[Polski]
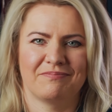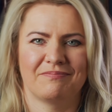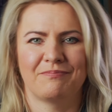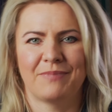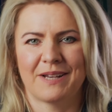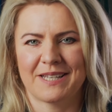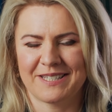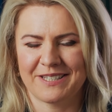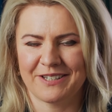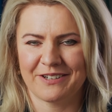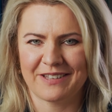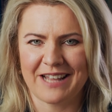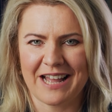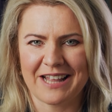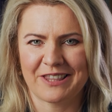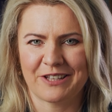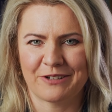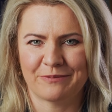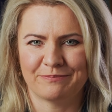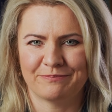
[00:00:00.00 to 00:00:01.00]

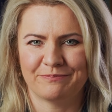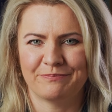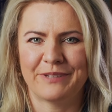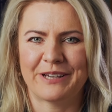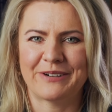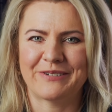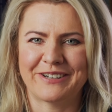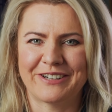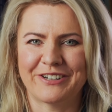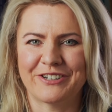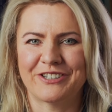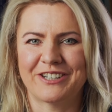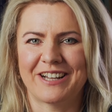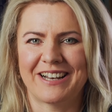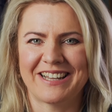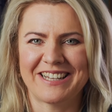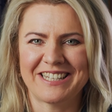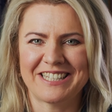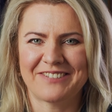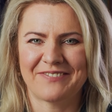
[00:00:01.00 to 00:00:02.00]
pasjonatom białego
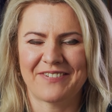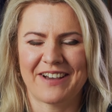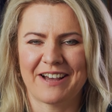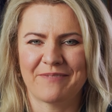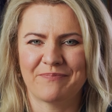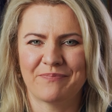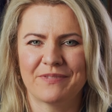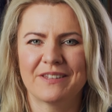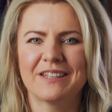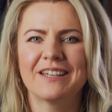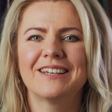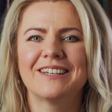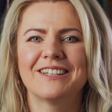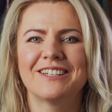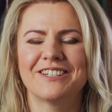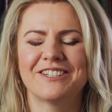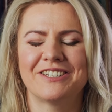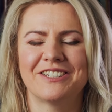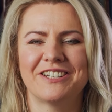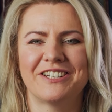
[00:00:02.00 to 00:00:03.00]
szaleństwa
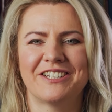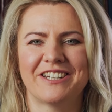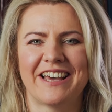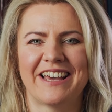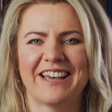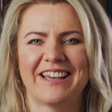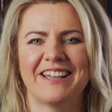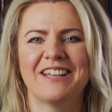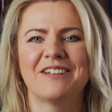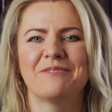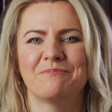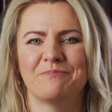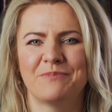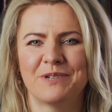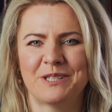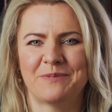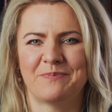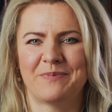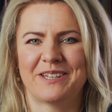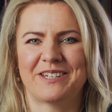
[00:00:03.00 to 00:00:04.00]
Życzę
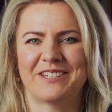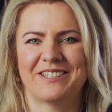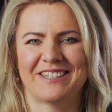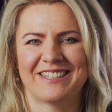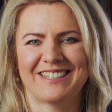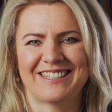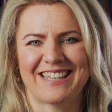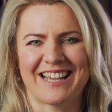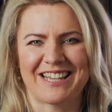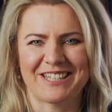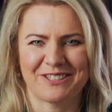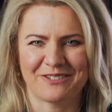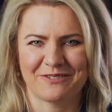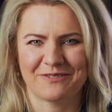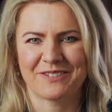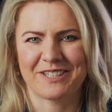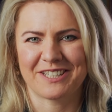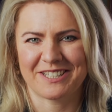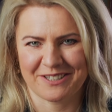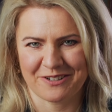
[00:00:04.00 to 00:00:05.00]
bezpiecznych
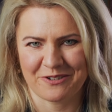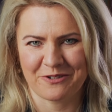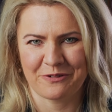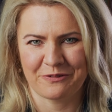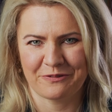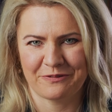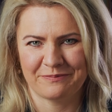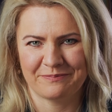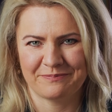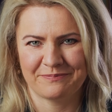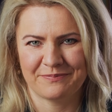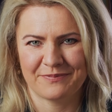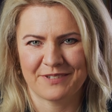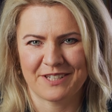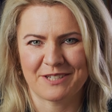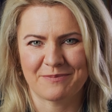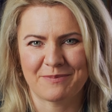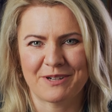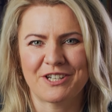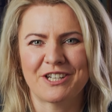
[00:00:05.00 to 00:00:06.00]
zjazdów ze stoków. Do
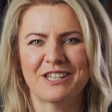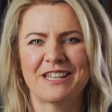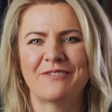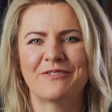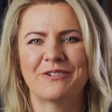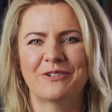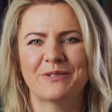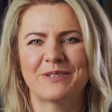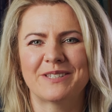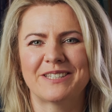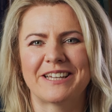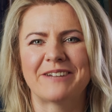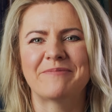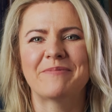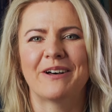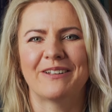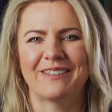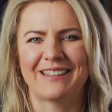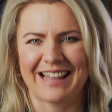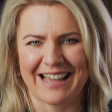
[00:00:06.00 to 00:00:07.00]
zobaczenia wkrótce
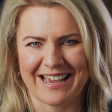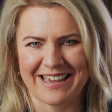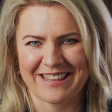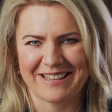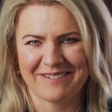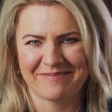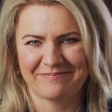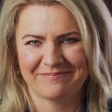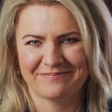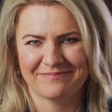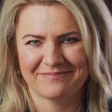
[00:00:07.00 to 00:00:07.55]
online.